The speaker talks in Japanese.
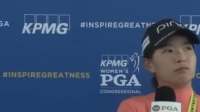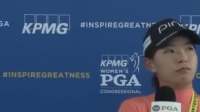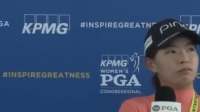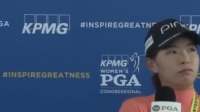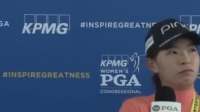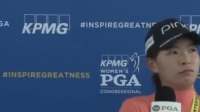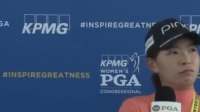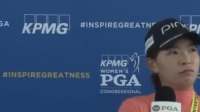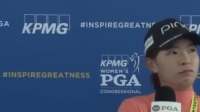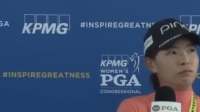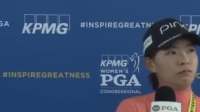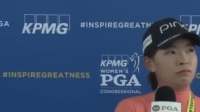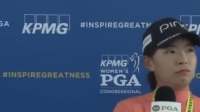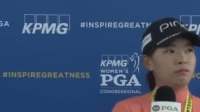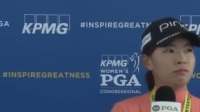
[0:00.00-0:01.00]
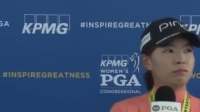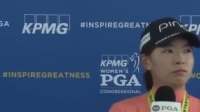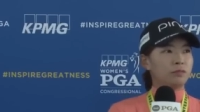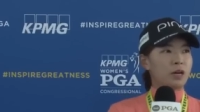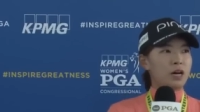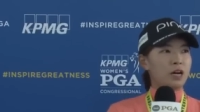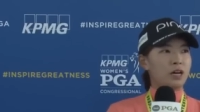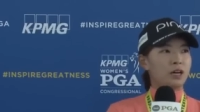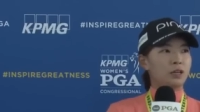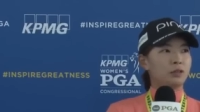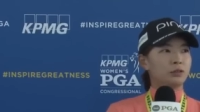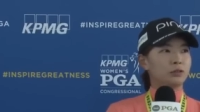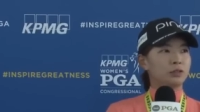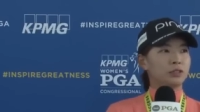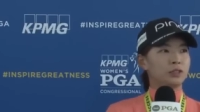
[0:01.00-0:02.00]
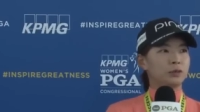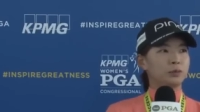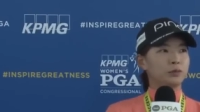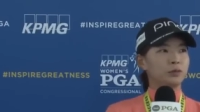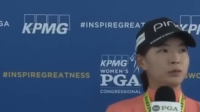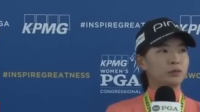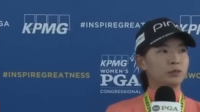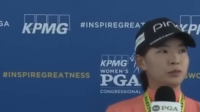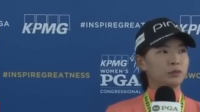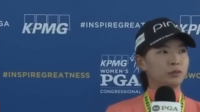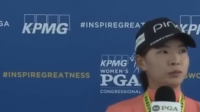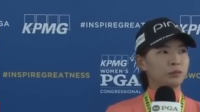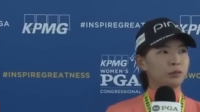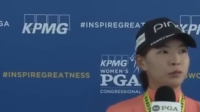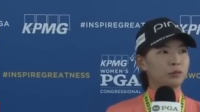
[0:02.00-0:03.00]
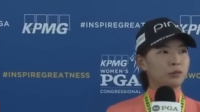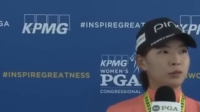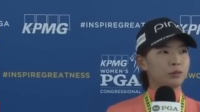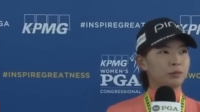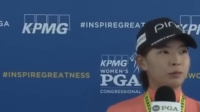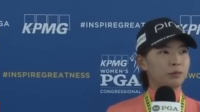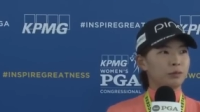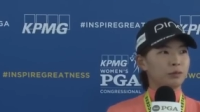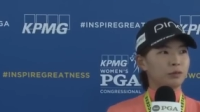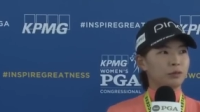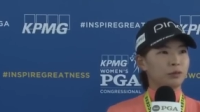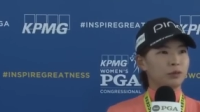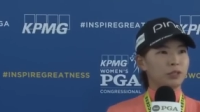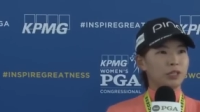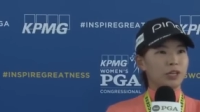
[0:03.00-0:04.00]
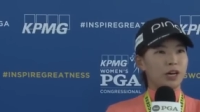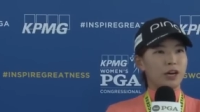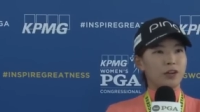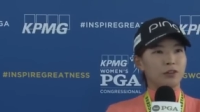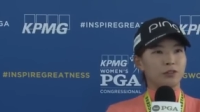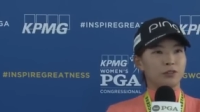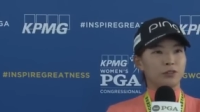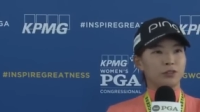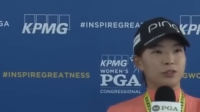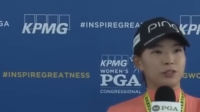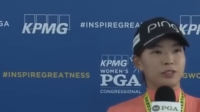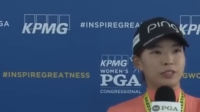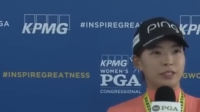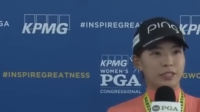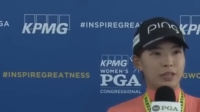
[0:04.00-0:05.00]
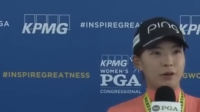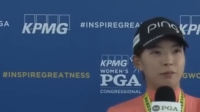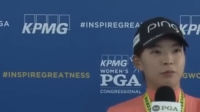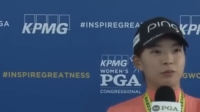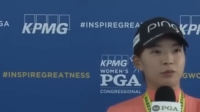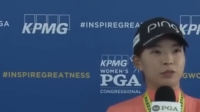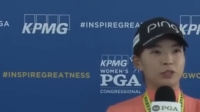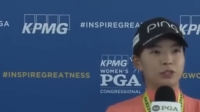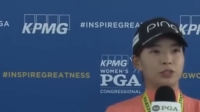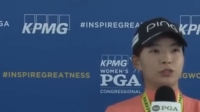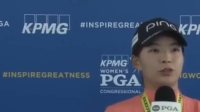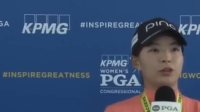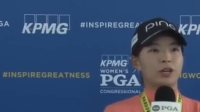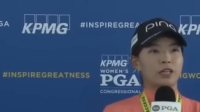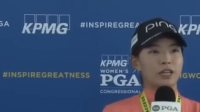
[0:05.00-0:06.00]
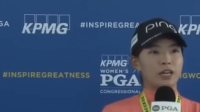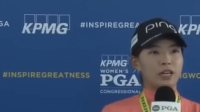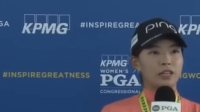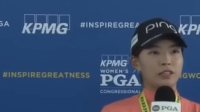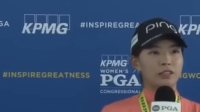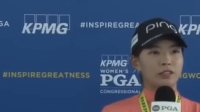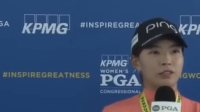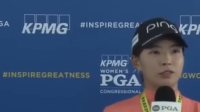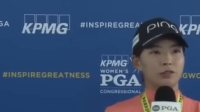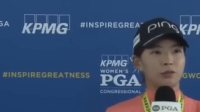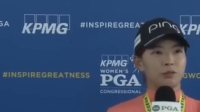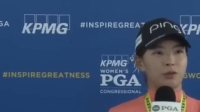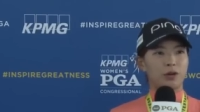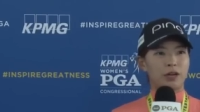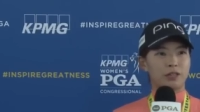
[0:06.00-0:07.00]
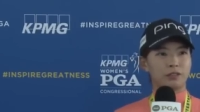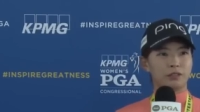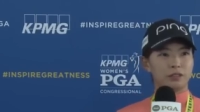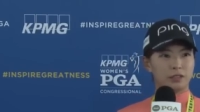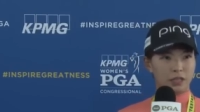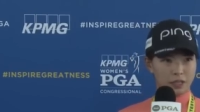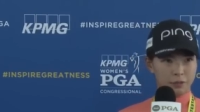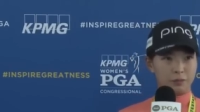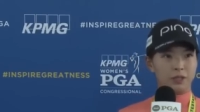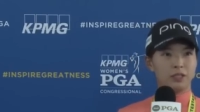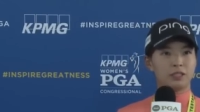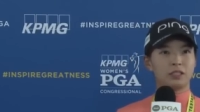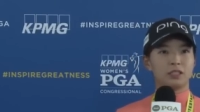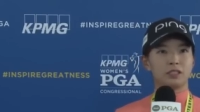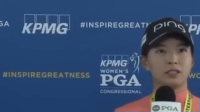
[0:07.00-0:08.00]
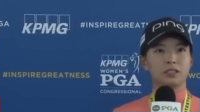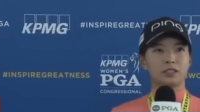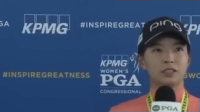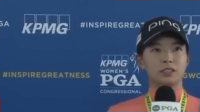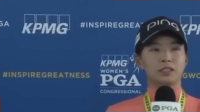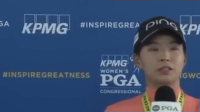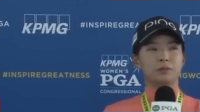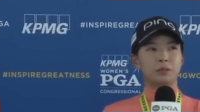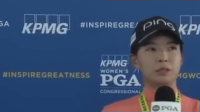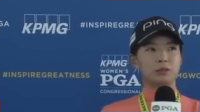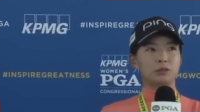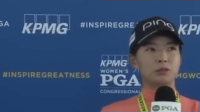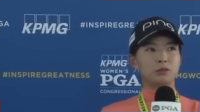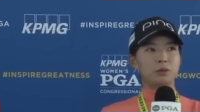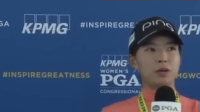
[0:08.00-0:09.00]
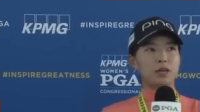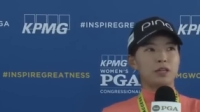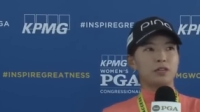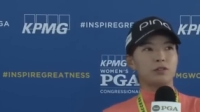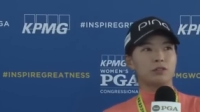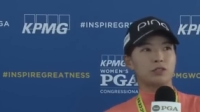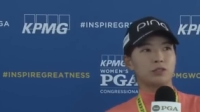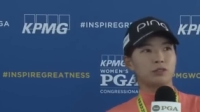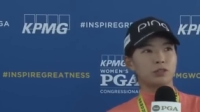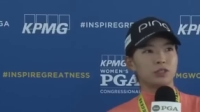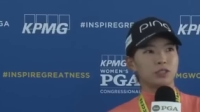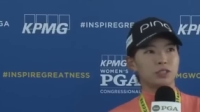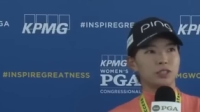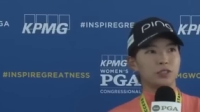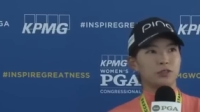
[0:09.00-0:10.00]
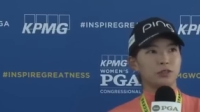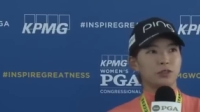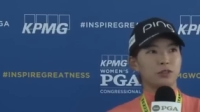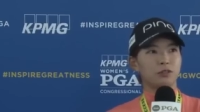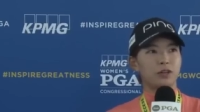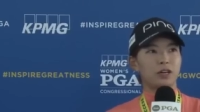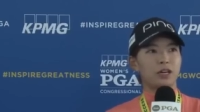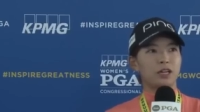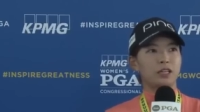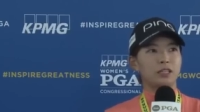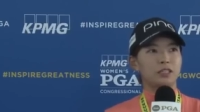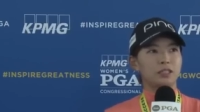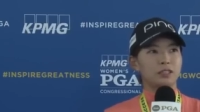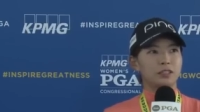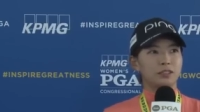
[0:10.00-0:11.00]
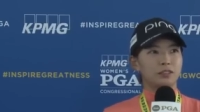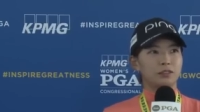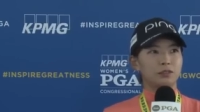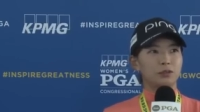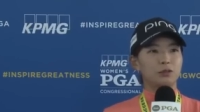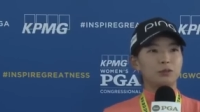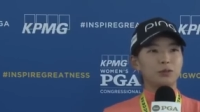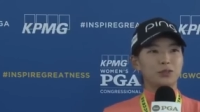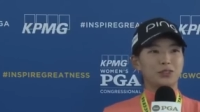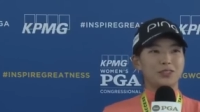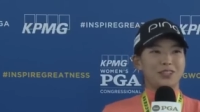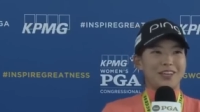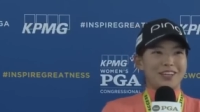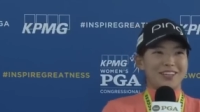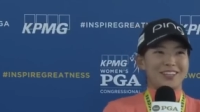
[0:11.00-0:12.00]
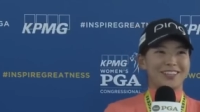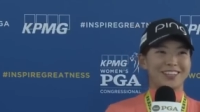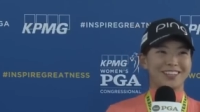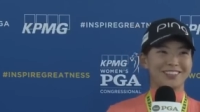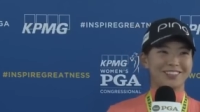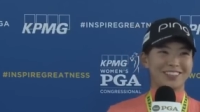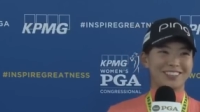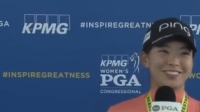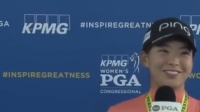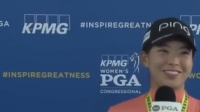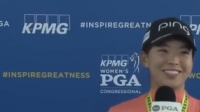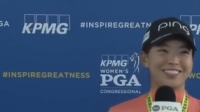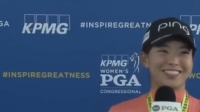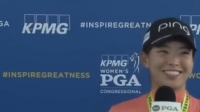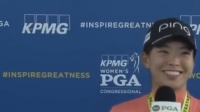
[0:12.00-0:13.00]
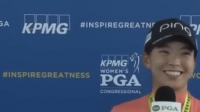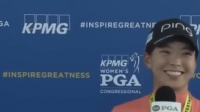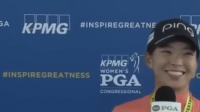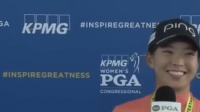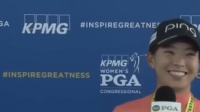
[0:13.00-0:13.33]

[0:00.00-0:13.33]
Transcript: んまああの自分を振り返る時間も必要かなっていうのもあありましたし、まあ、その前に予選落ちした時は動物園行ったりはしました。